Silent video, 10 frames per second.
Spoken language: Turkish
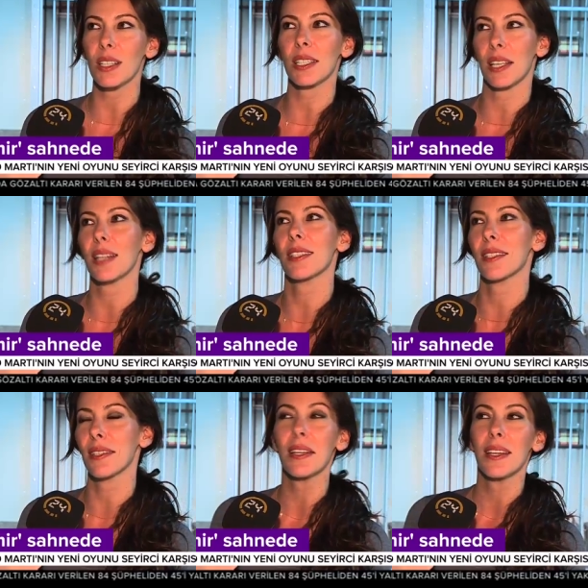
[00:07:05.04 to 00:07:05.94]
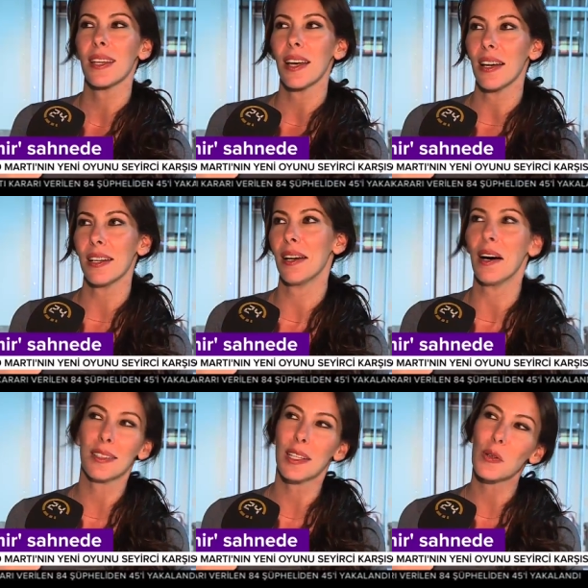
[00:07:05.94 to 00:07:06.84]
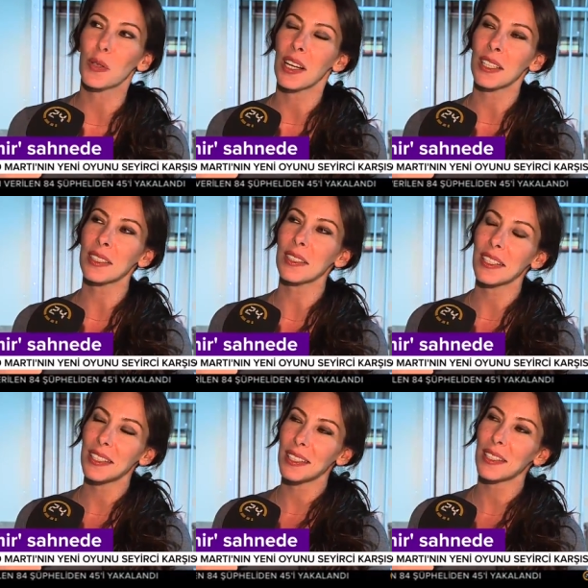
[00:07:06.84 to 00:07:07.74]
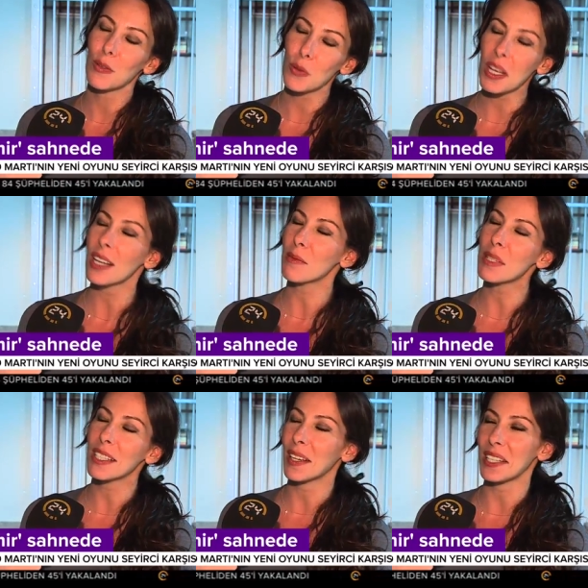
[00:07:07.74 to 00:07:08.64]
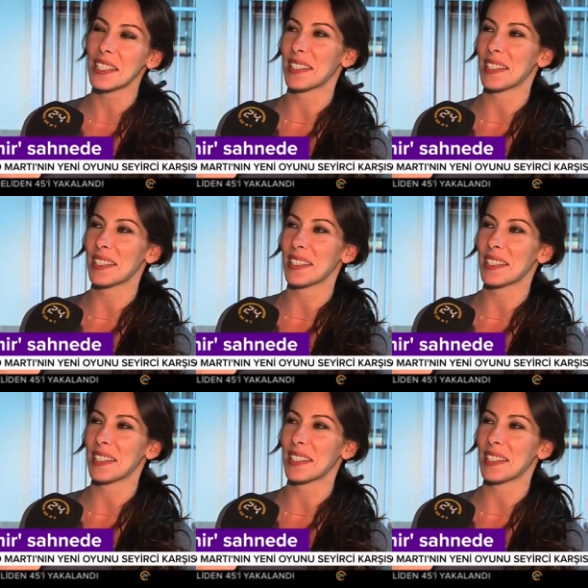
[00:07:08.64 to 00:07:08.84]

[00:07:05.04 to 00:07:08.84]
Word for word: biraz sert e, anlar olan e, güzel bir hikaye